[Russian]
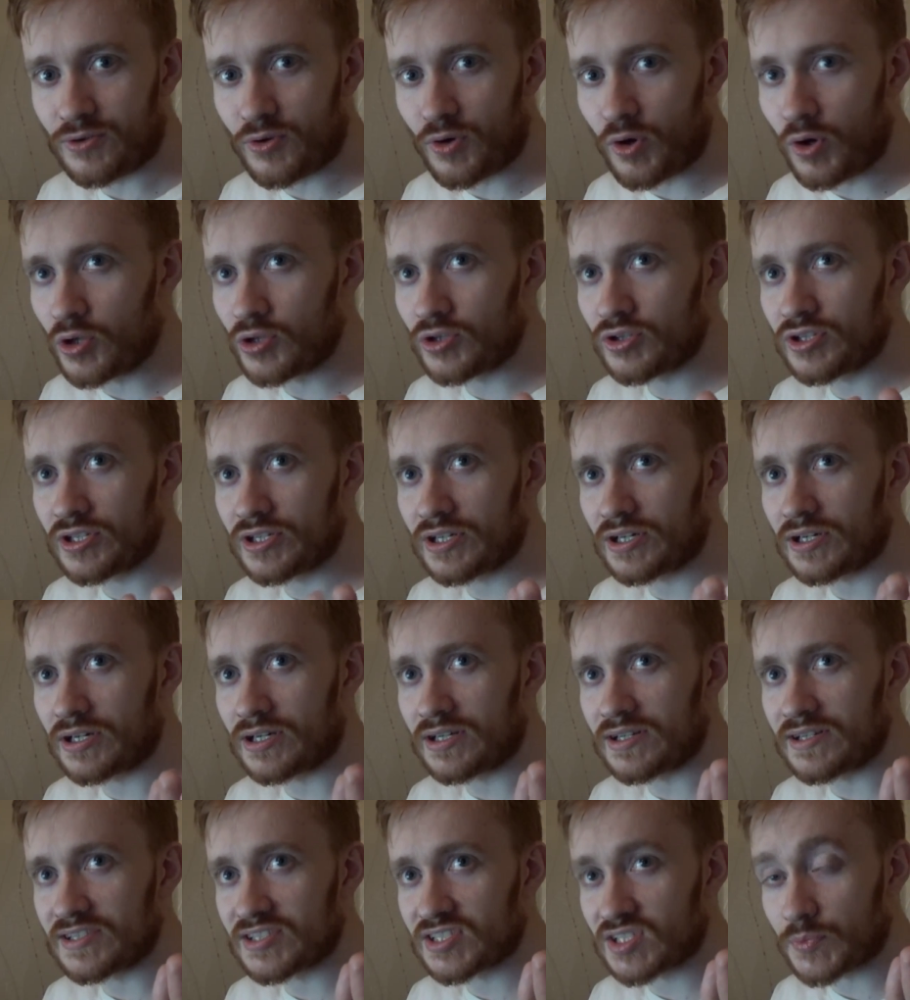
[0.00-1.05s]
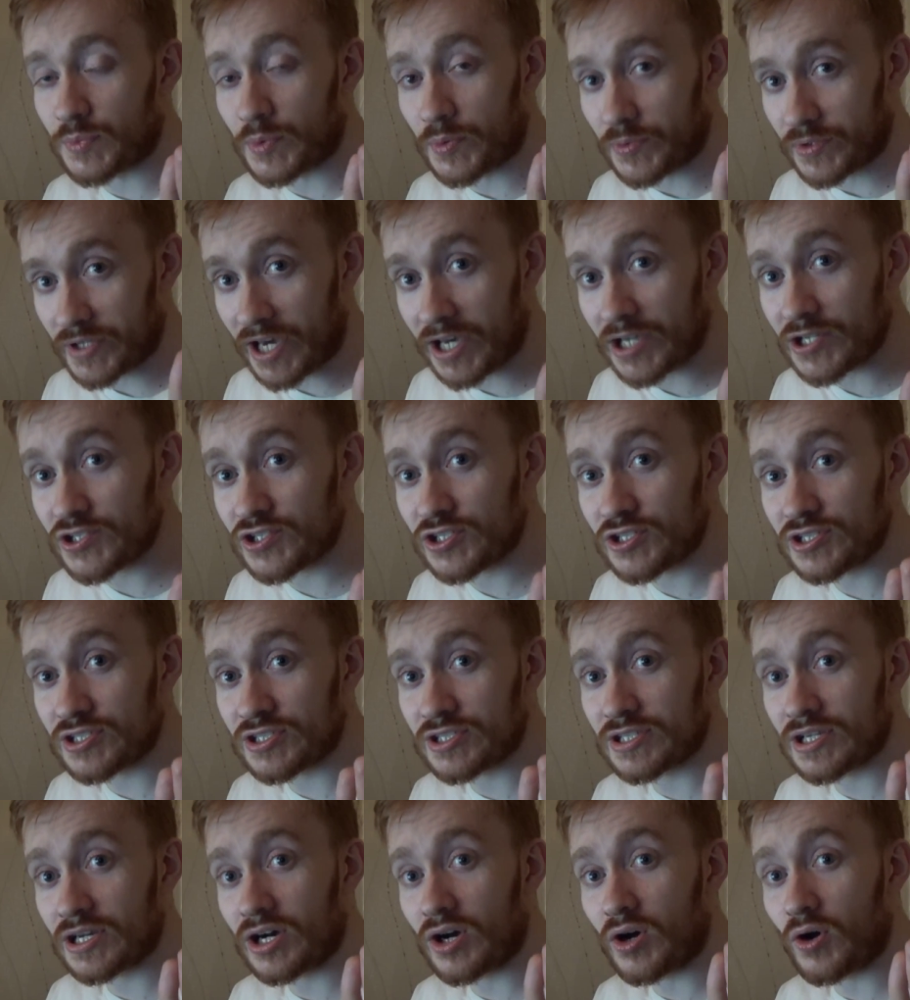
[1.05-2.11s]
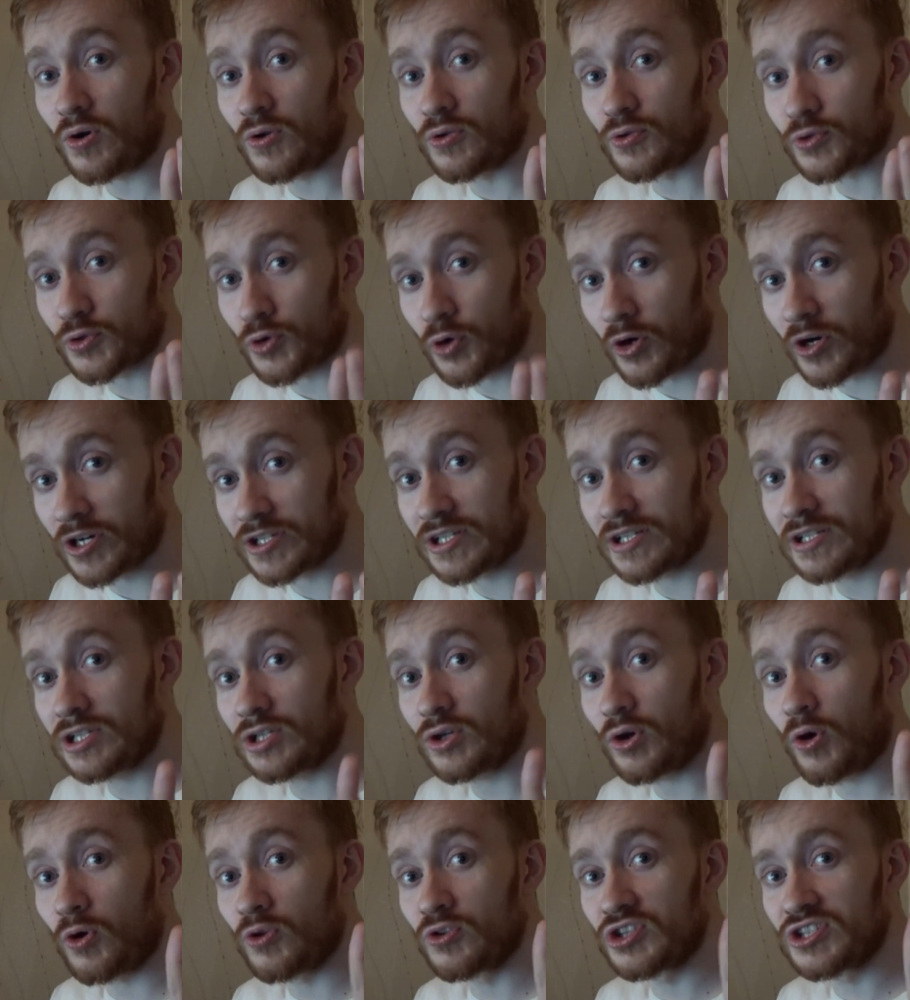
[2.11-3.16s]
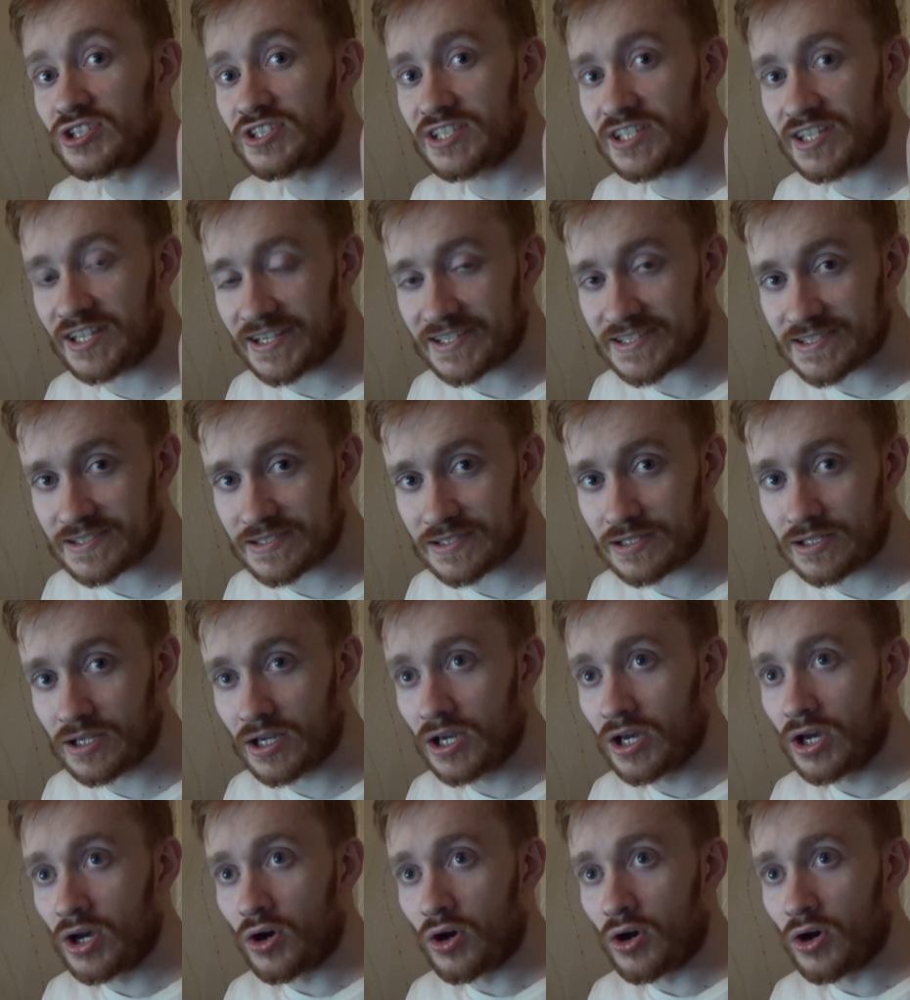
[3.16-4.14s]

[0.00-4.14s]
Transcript: Он э, запоминающийся, он трогательный, он интересный,